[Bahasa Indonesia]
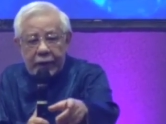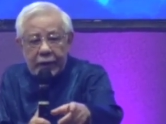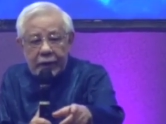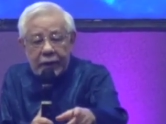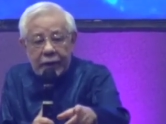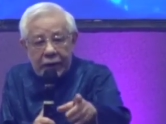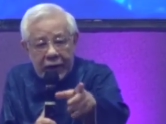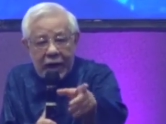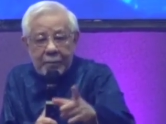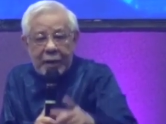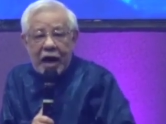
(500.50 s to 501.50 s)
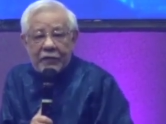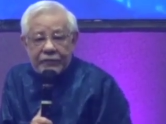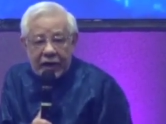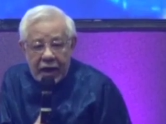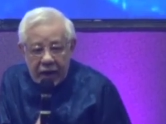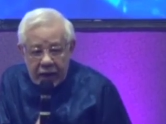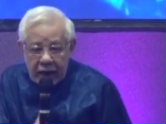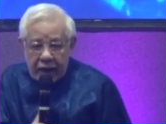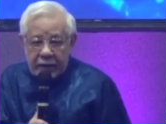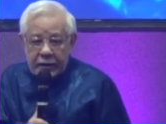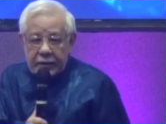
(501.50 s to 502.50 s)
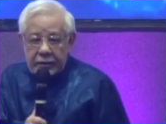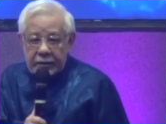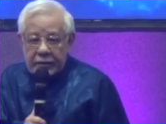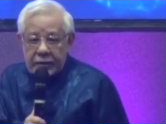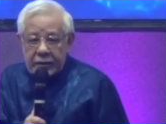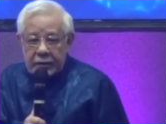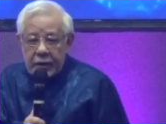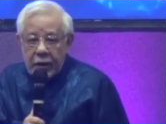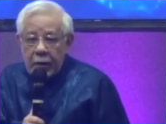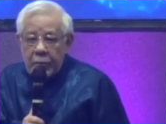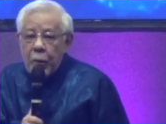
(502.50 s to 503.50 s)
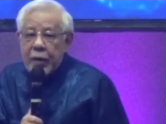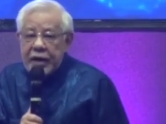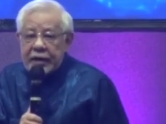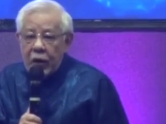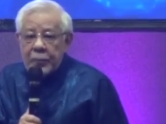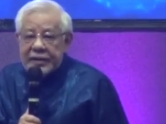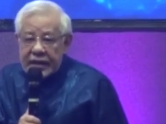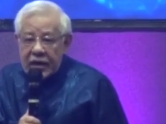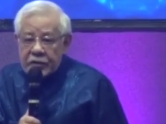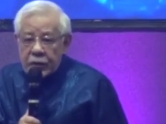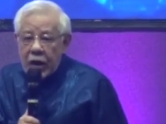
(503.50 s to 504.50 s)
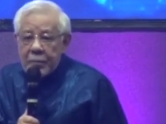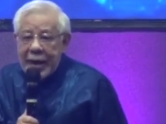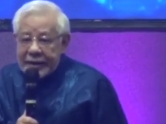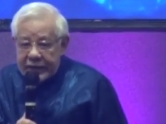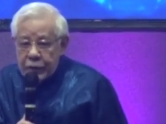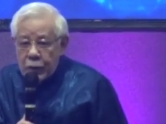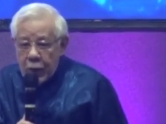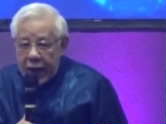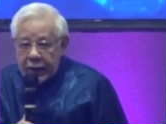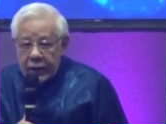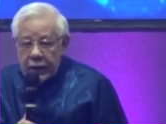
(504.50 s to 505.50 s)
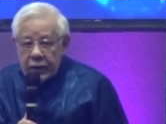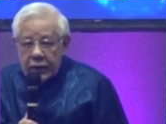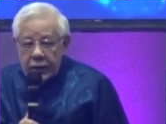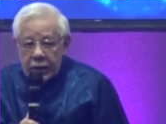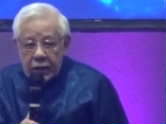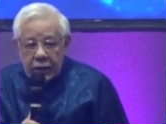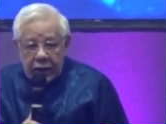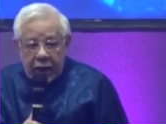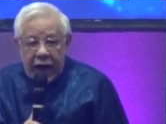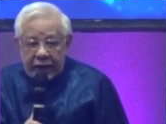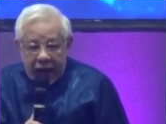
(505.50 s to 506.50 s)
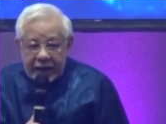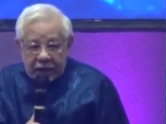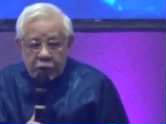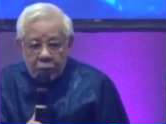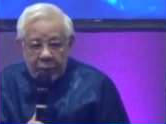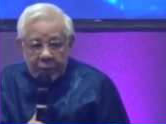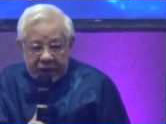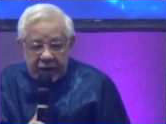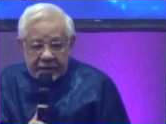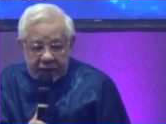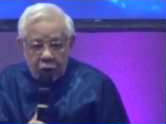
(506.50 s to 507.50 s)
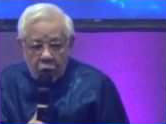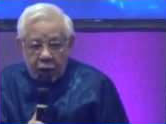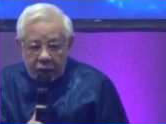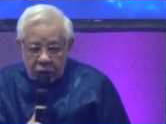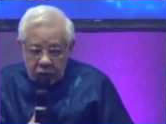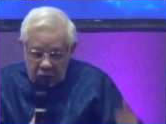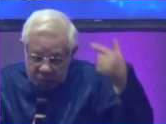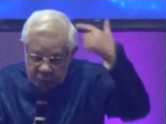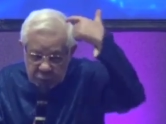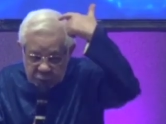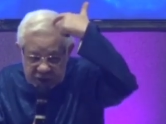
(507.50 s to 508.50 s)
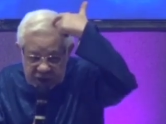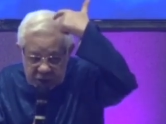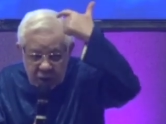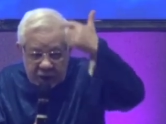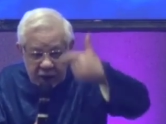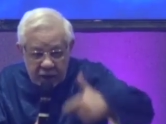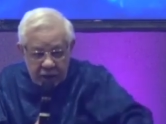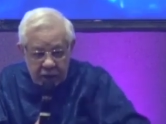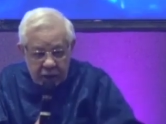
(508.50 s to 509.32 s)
ya, nak maaf ya nak ya. Mungkin kalau bicara soal mati duluan, ya, Anda tentu berpikir selalu orang rambut putih ini duluan kan?